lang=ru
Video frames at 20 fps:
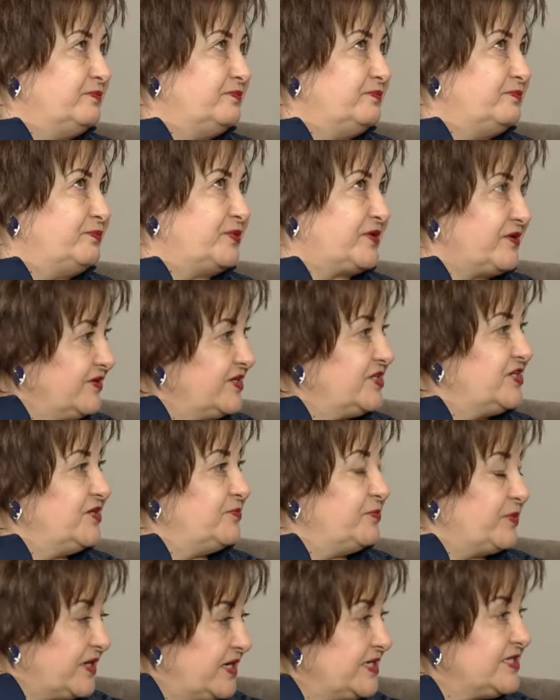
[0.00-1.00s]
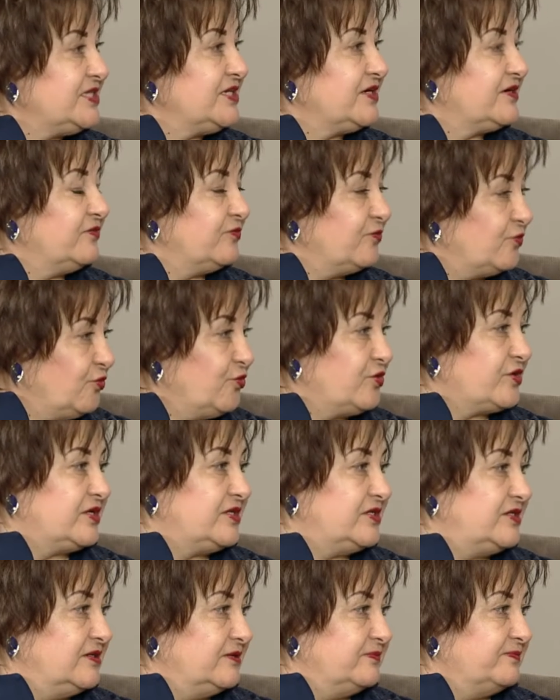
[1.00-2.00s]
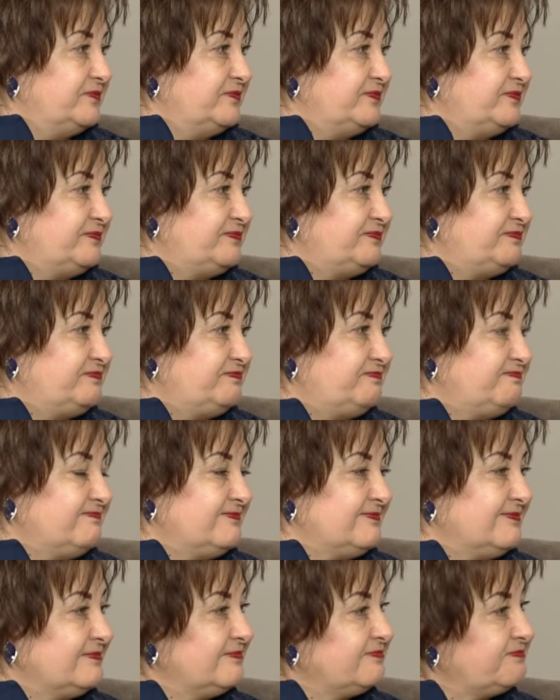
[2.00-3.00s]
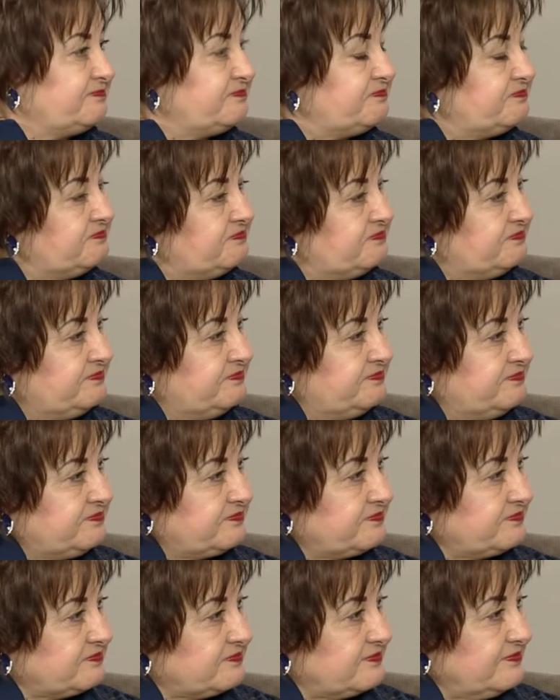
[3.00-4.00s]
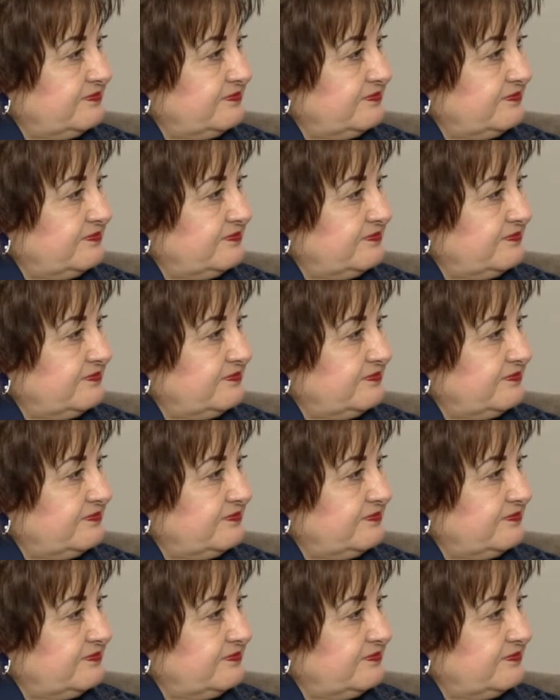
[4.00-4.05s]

проводить праздник в городе. Ну, Валентина Владимировна,